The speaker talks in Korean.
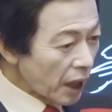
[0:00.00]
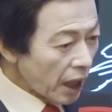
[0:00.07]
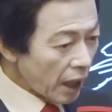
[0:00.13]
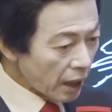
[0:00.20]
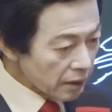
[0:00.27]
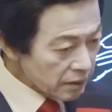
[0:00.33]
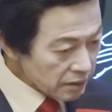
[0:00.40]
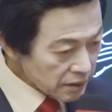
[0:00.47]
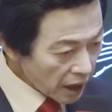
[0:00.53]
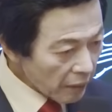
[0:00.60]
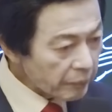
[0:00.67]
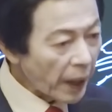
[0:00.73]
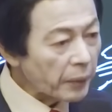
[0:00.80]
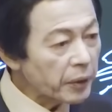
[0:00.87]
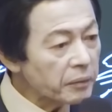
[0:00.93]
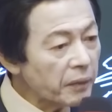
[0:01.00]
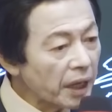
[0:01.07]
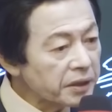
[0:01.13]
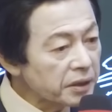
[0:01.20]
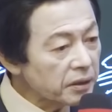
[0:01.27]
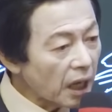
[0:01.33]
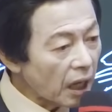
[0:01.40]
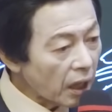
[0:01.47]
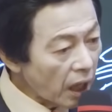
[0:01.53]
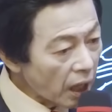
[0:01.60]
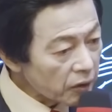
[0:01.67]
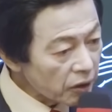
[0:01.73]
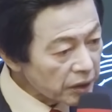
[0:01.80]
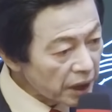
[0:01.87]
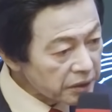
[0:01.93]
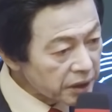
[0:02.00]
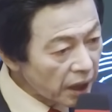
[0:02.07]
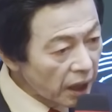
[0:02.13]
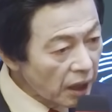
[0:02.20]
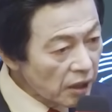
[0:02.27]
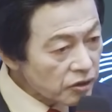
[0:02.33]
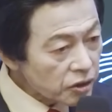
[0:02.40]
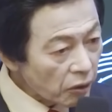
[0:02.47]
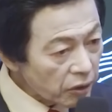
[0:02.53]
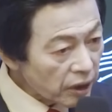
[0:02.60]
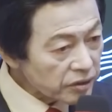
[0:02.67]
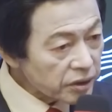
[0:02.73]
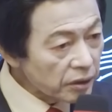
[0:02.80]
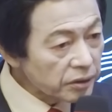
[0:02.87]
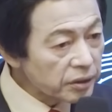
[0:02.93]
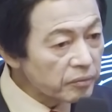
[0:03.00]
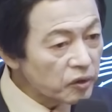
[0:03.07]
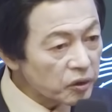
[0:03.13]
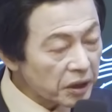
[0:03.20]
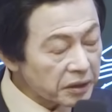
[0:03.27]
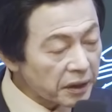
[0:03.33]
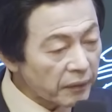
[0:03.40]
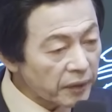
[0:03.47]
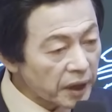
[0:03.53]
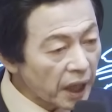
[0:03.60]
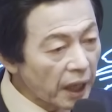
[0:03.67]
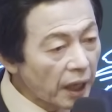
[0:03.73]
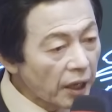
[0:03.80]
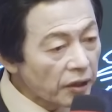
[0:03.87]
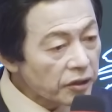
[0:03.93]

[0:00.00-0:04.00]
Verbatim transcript: 항상 밥을 많이 학교 다닐 때 서울에 와서 얻어먹기 때문에